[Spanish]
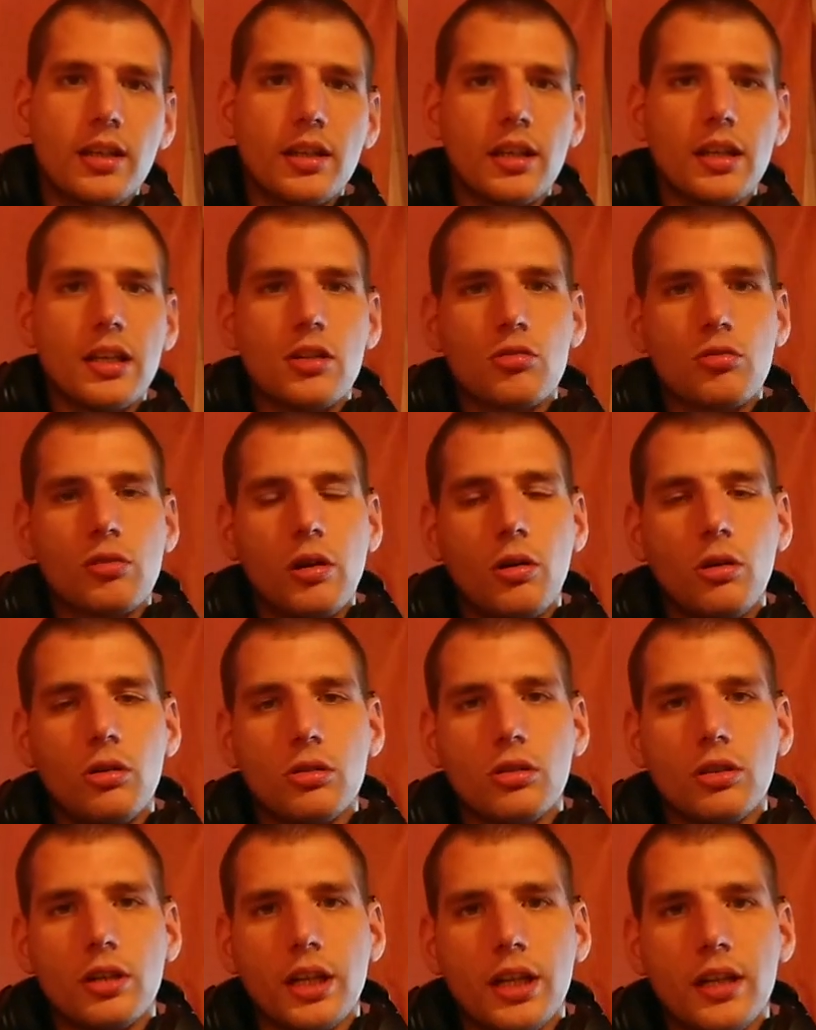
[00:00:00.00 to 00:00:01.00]
que yo
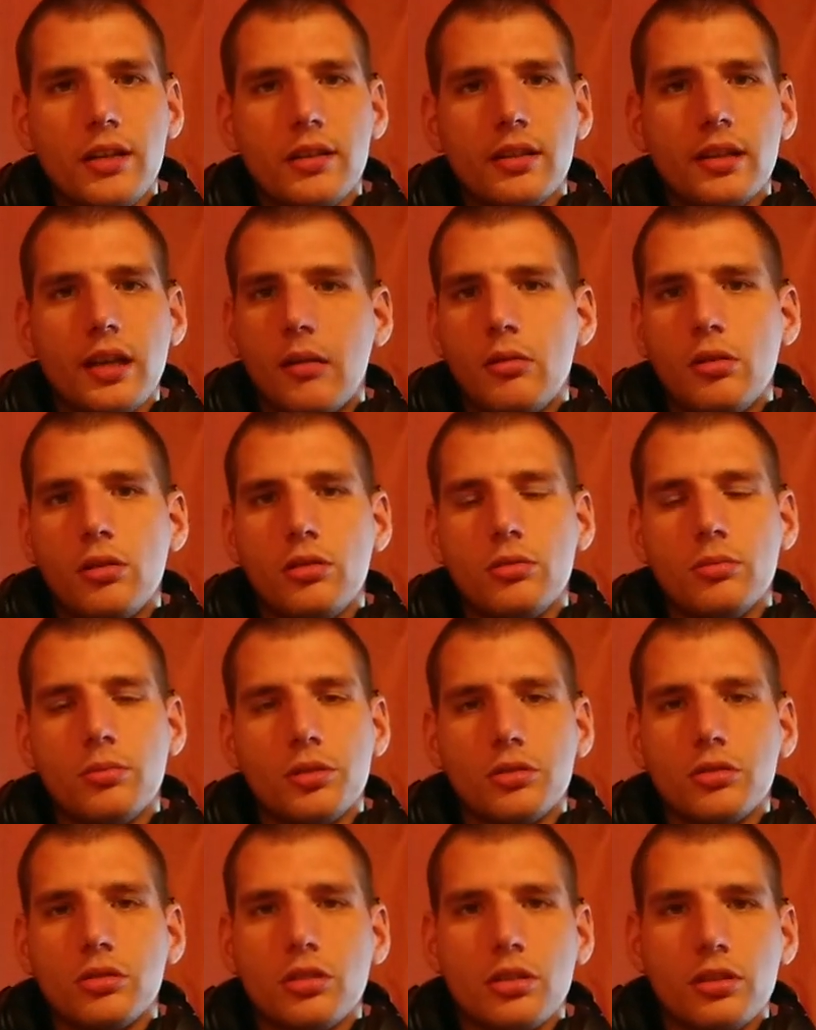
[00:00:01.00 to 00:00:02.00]
hago con él, que hablo de un
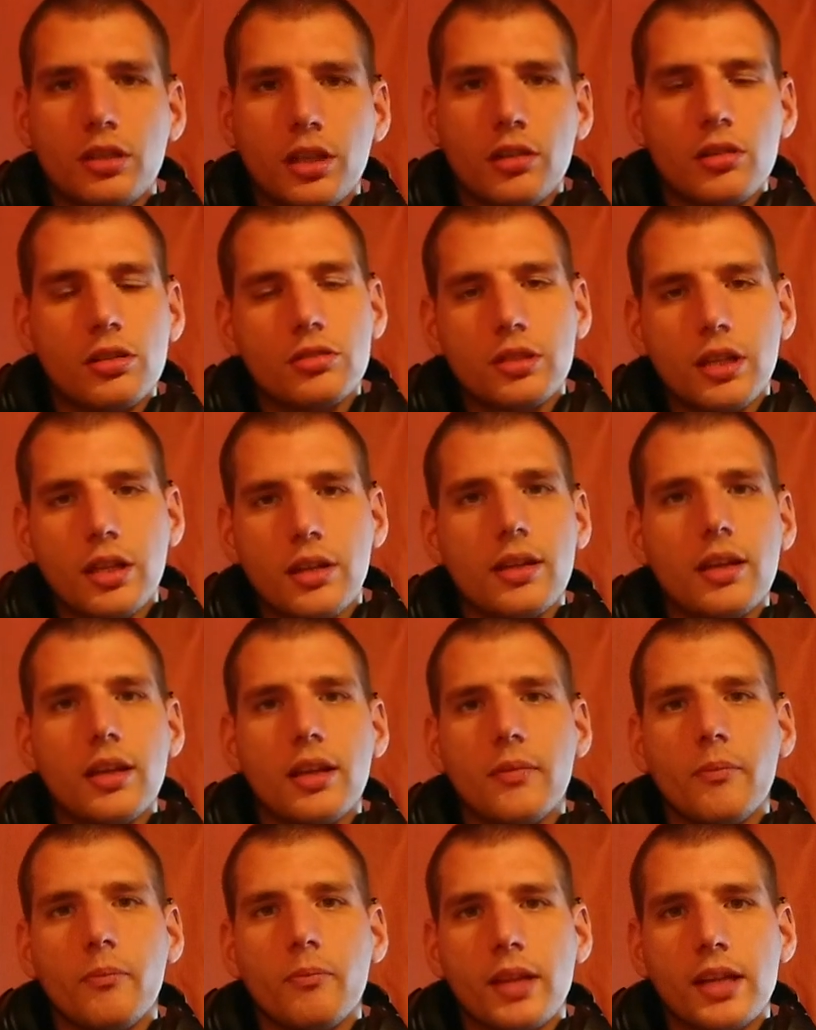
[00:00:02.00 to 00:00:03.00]
montón de cosas
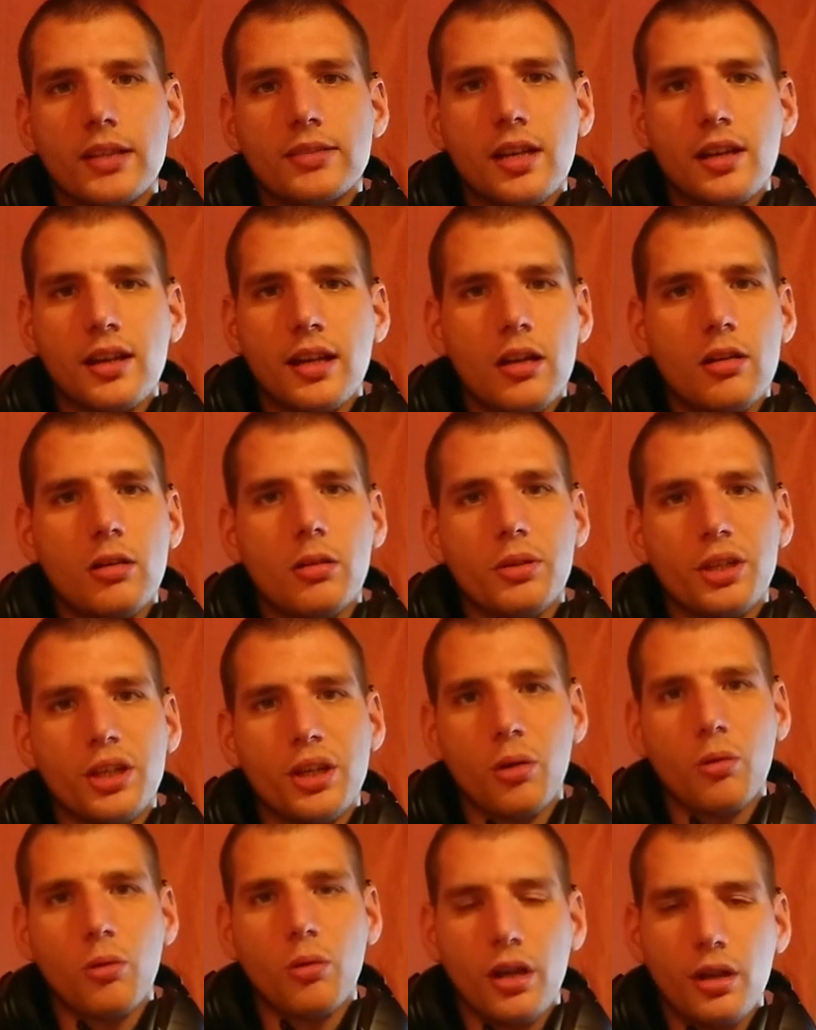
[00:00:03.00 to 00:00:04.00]
de, acerca de los
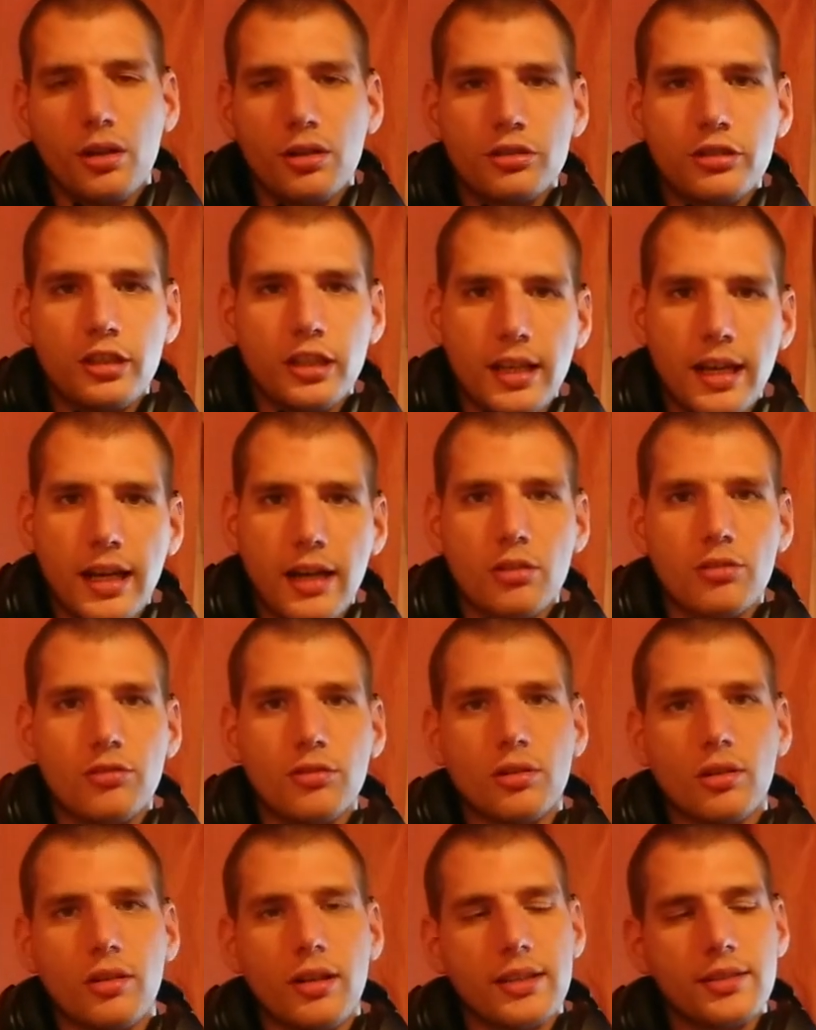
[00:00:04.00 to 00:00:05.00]
videojuegos y de las
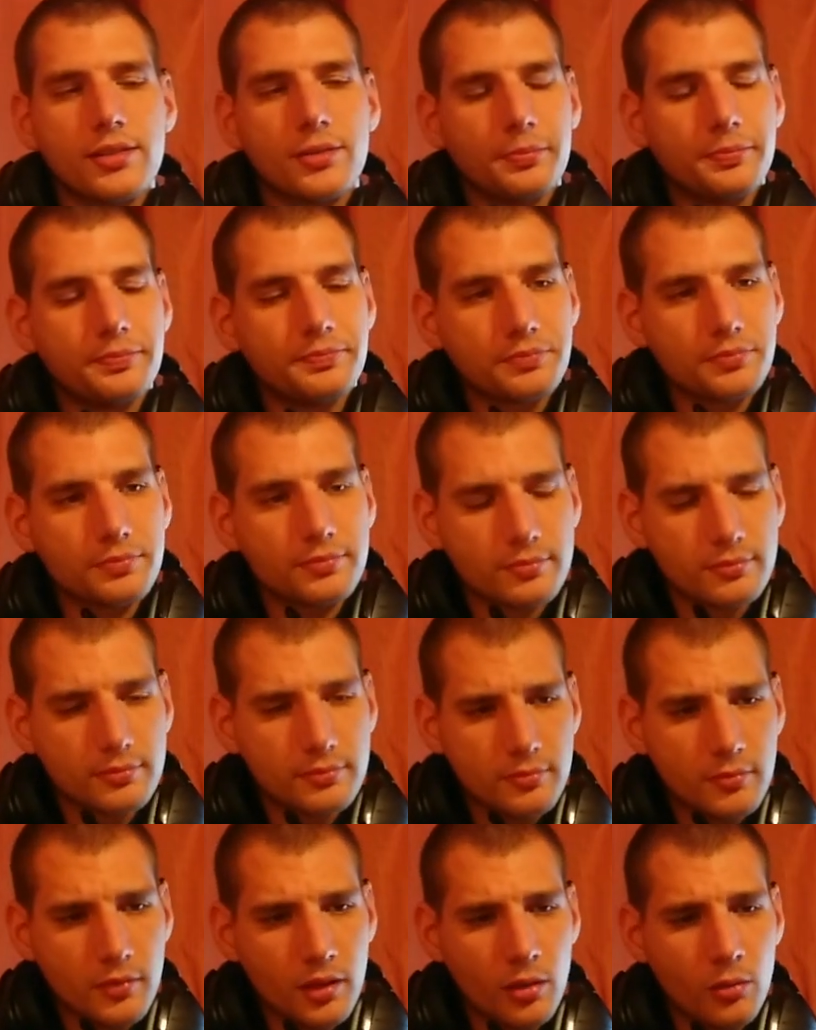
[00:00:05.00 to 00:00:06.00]
consolas.
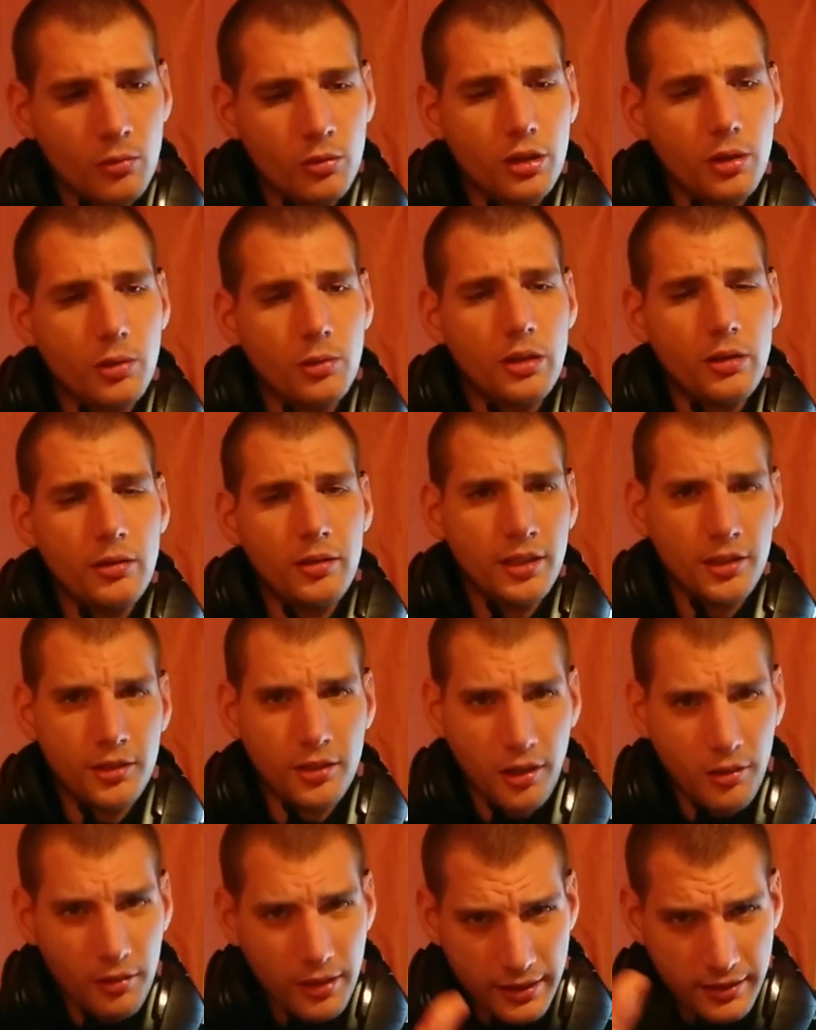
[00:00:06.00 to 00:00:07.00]
Bueno,
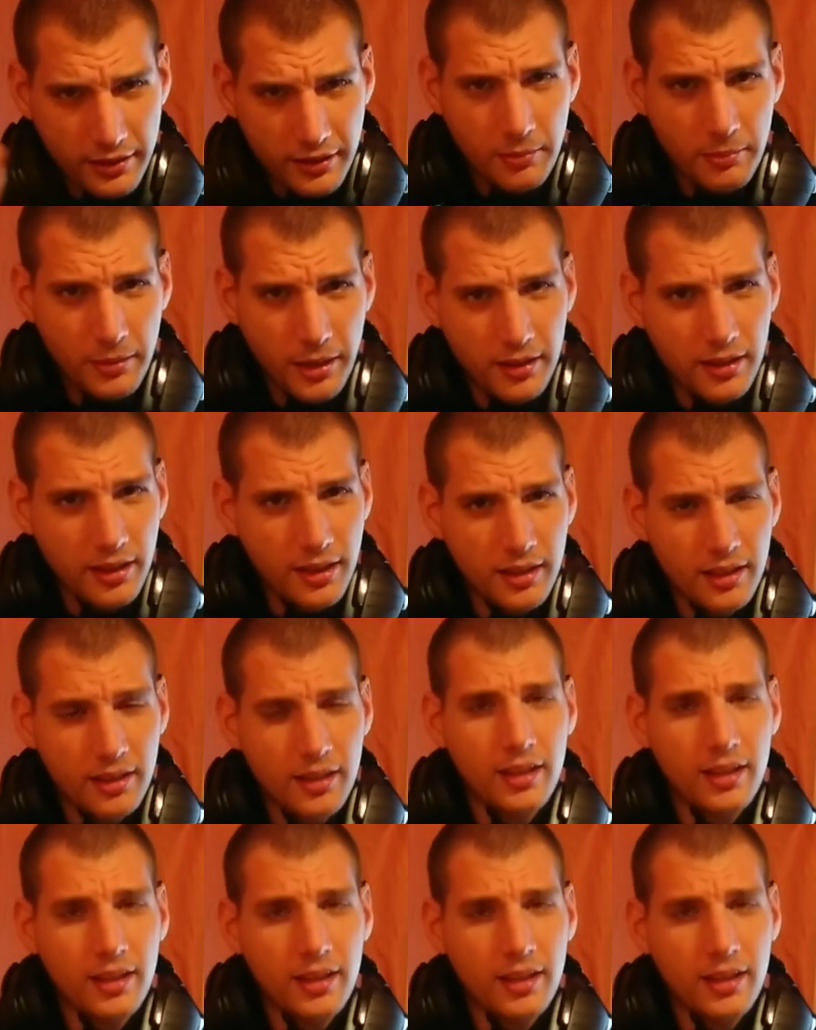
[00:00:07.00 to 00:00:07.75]
volviendo ahora al tema de,